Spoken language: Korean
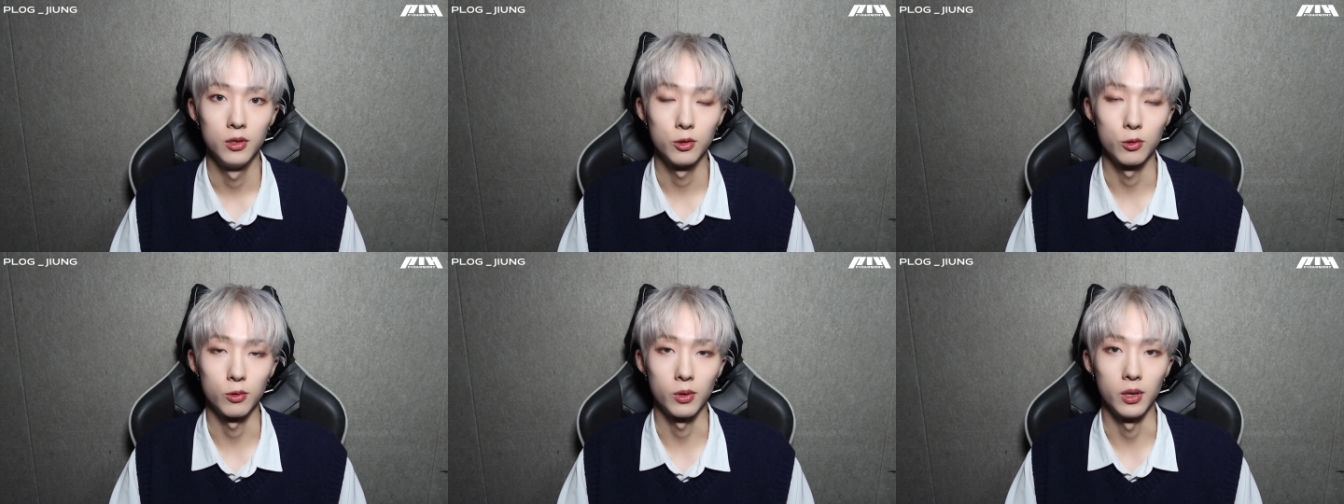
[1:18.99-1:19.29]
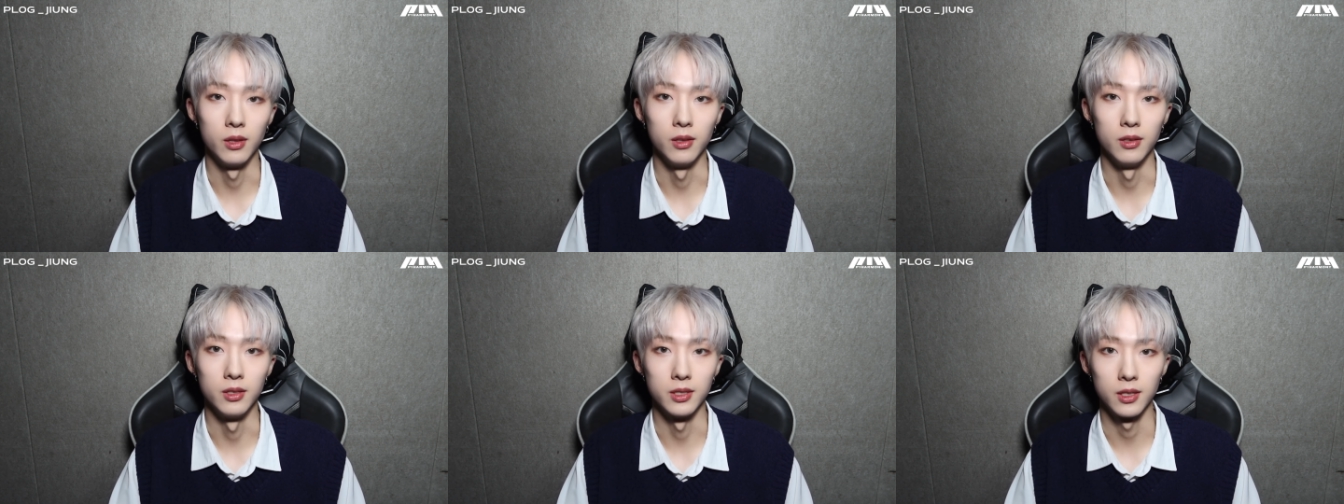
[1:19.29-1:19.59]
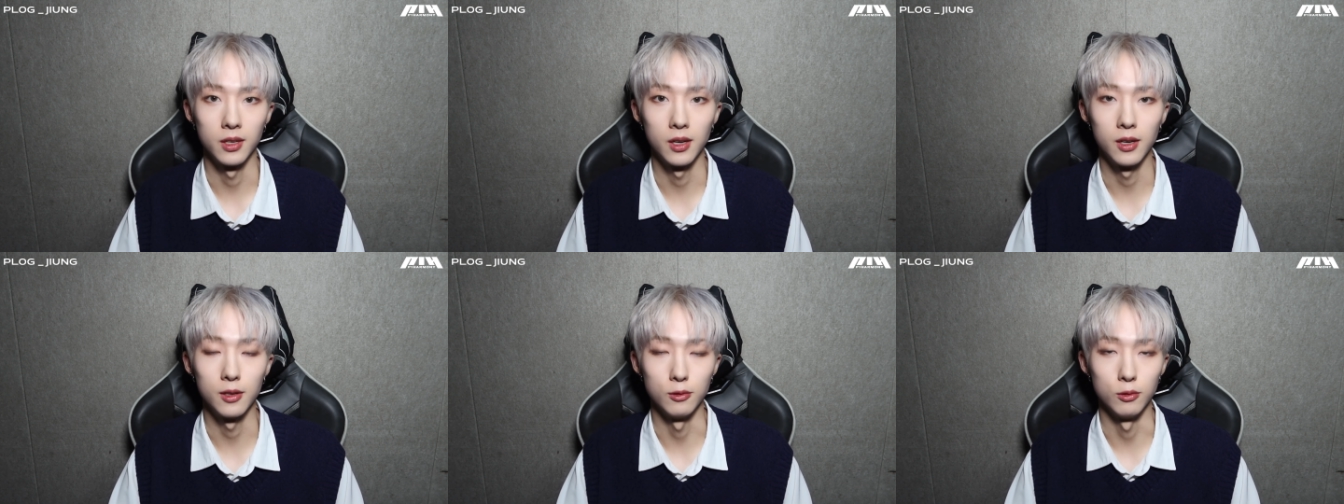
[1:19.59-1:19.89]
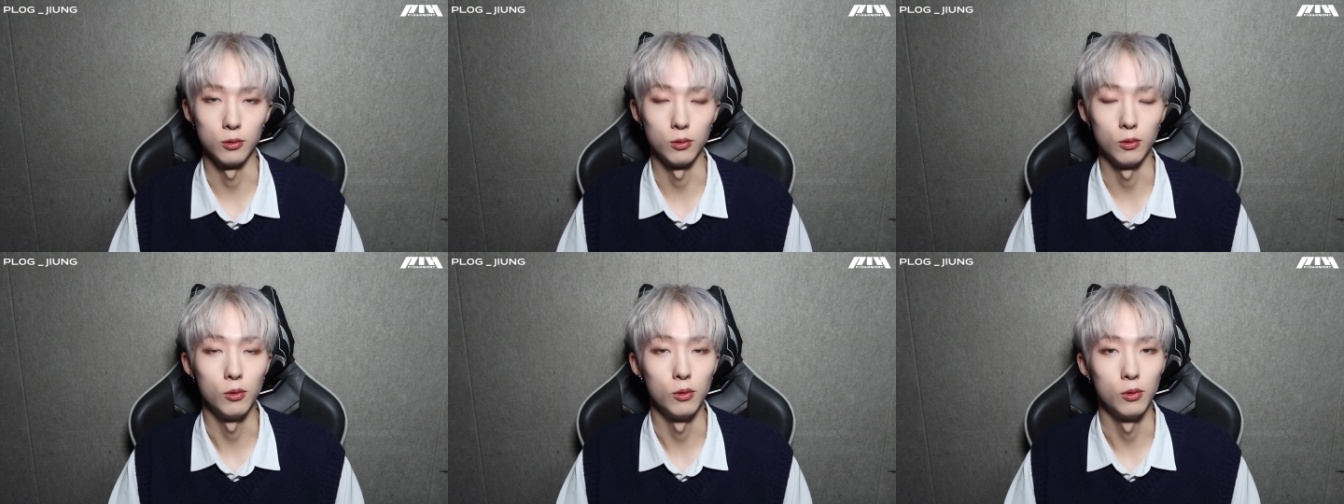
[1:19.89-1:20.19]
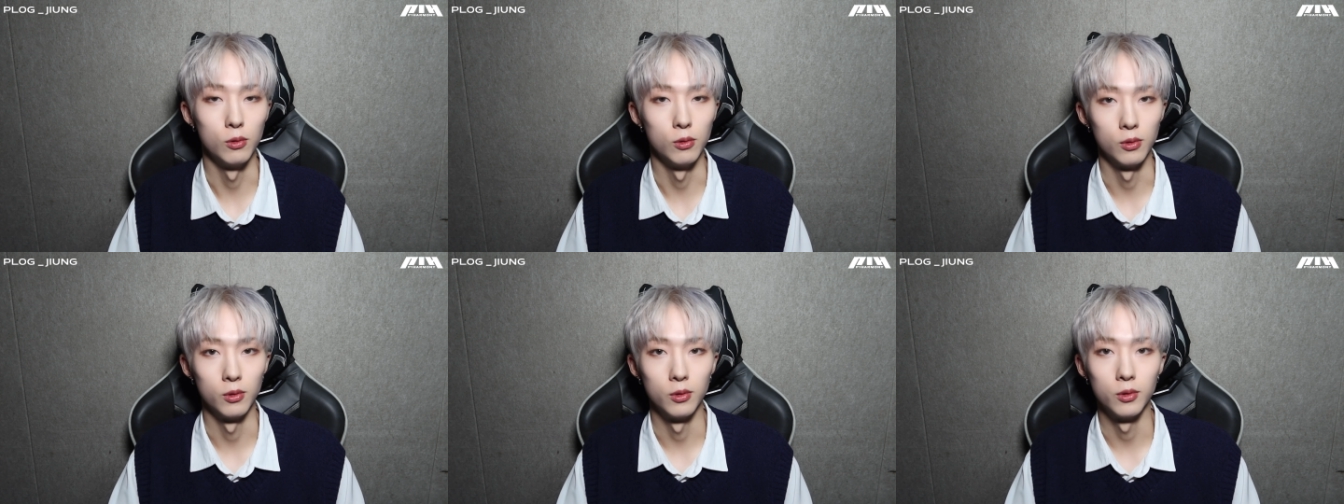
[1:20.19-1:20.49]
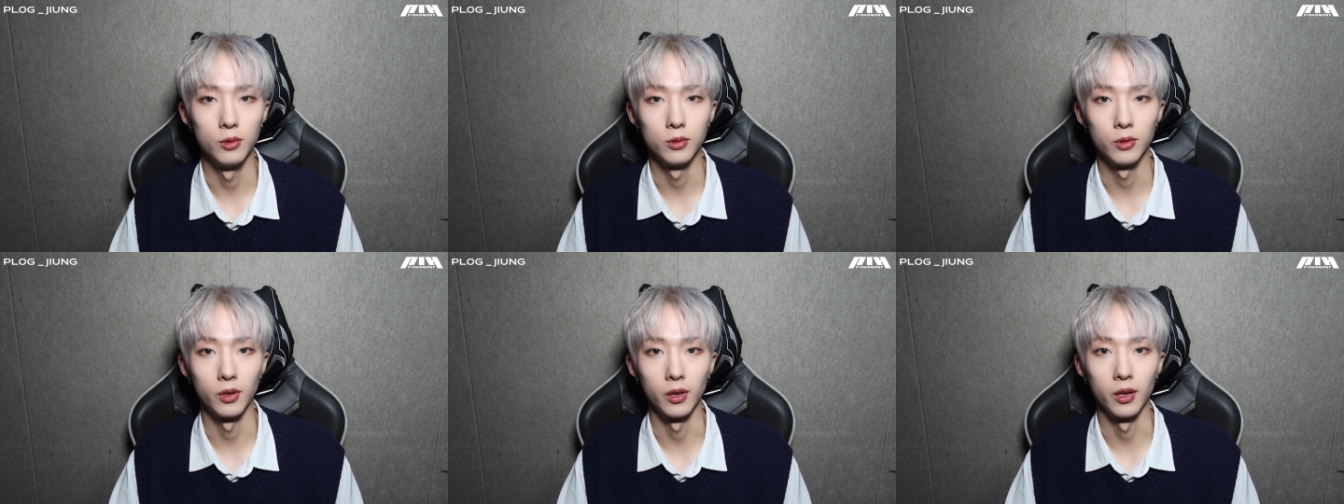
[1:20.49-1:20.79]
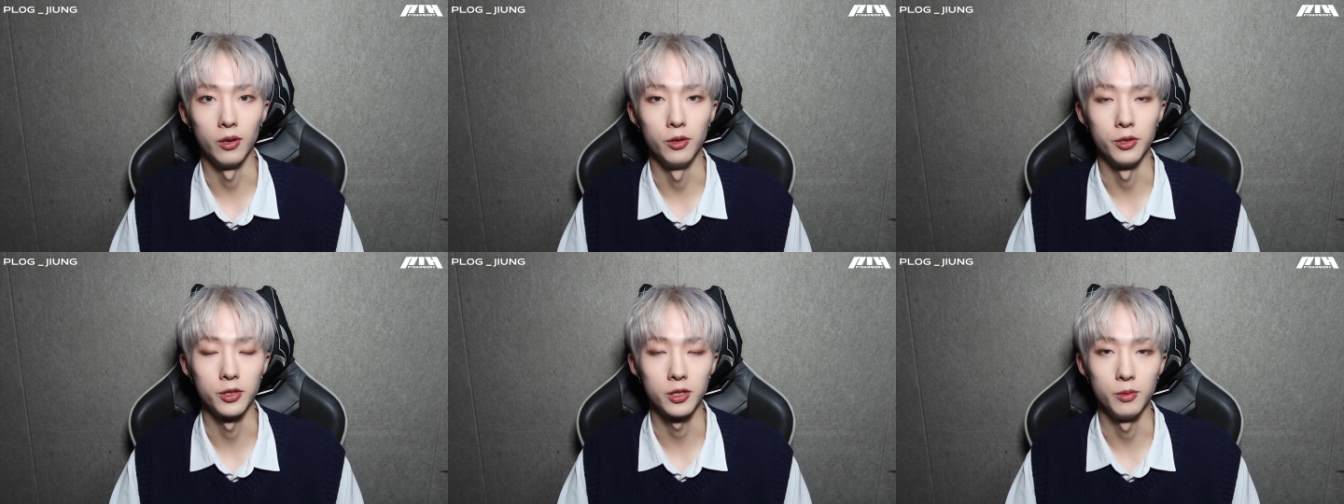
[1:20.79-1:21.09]
좋겠는 생각으로
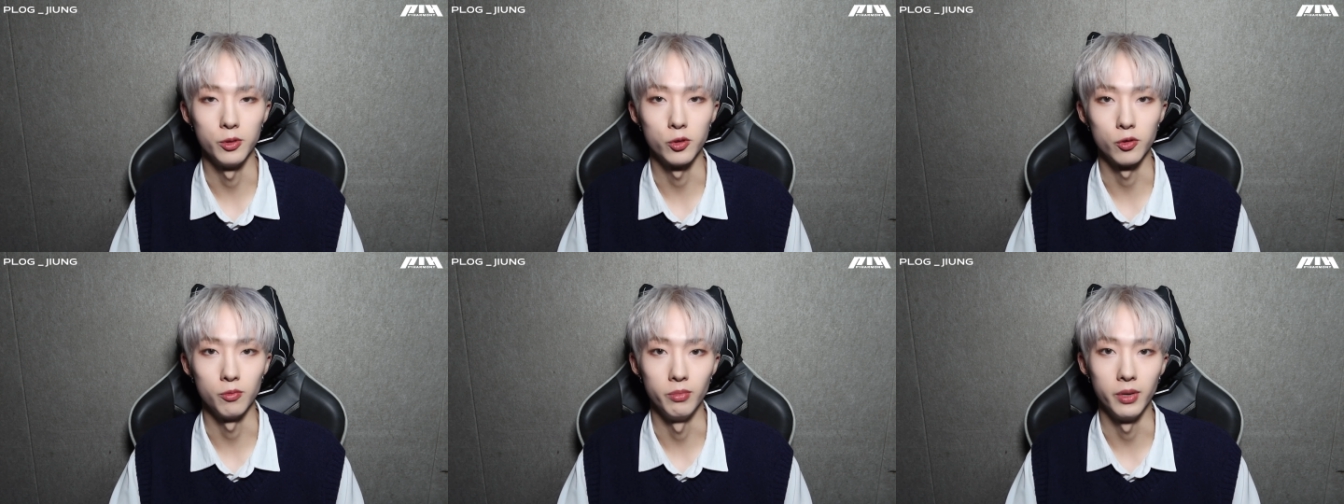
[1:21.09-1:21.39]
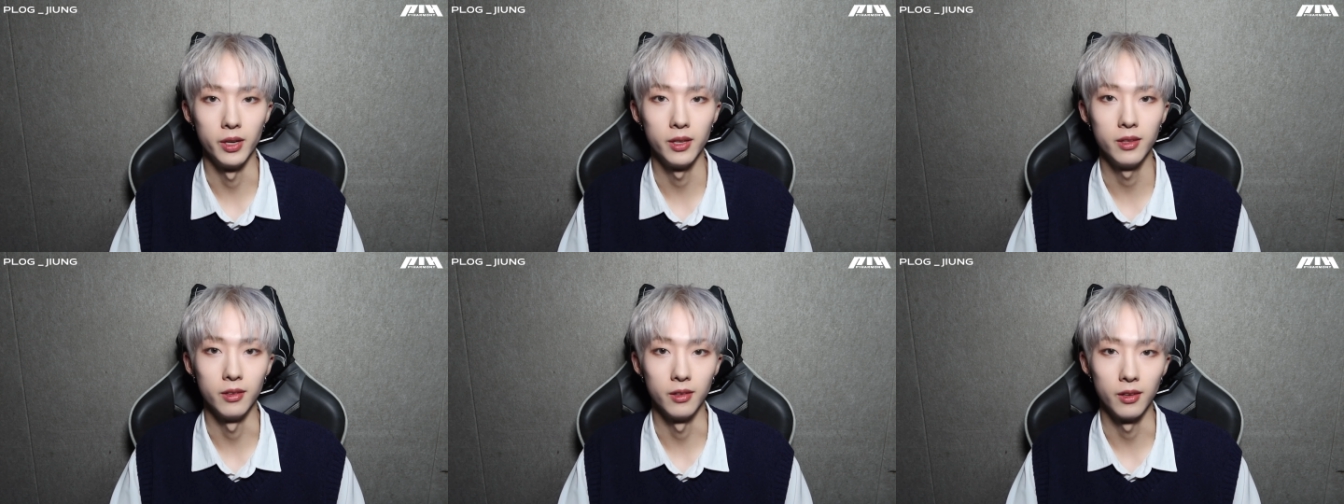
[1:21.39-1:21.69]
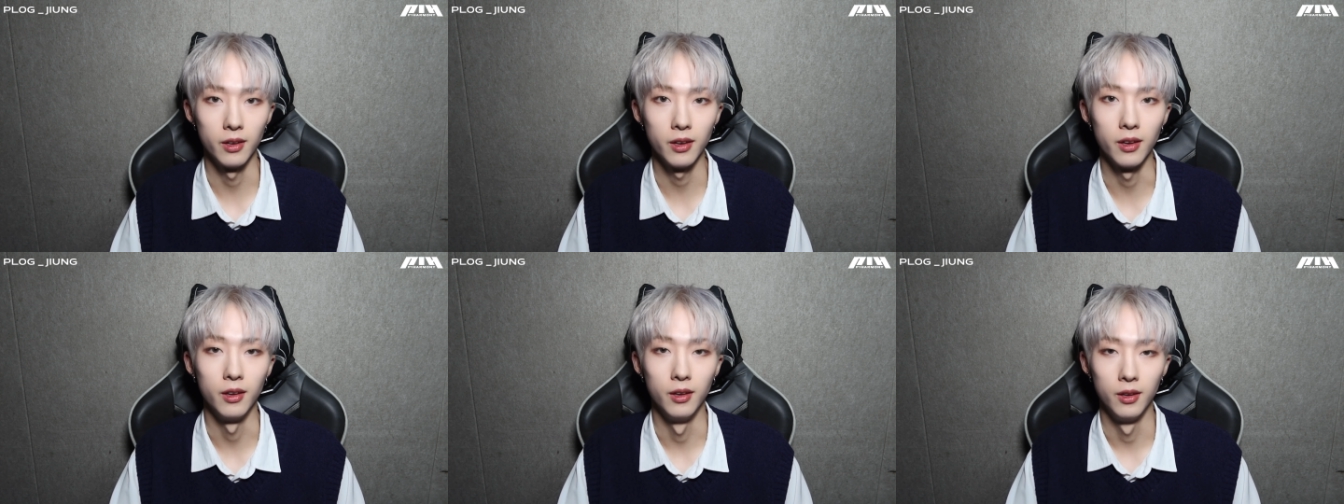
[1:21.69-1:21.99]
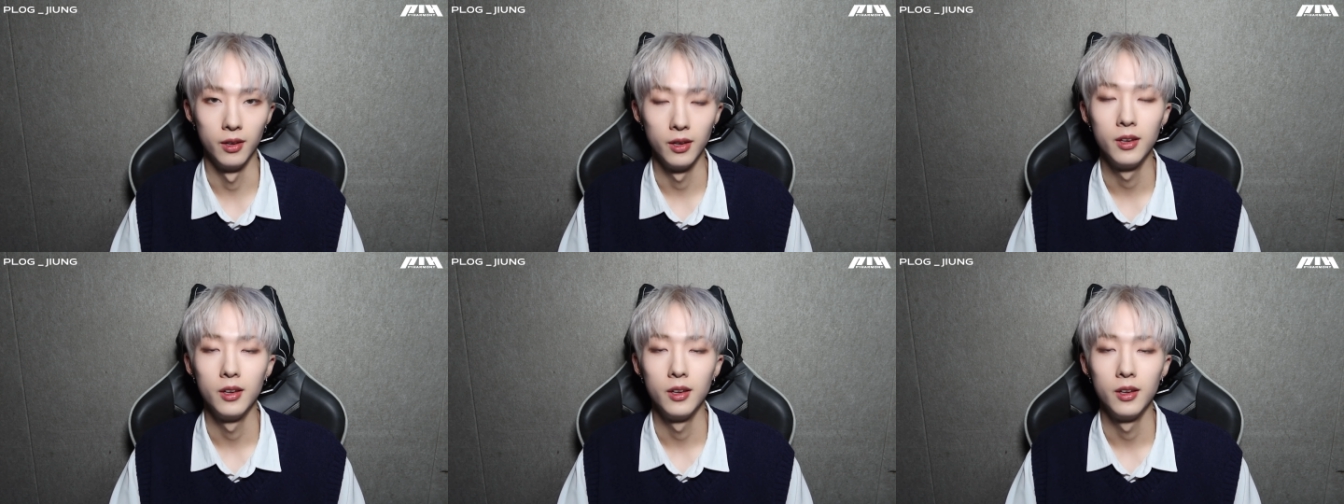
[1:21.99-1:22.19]
되게 열심히 준비했는데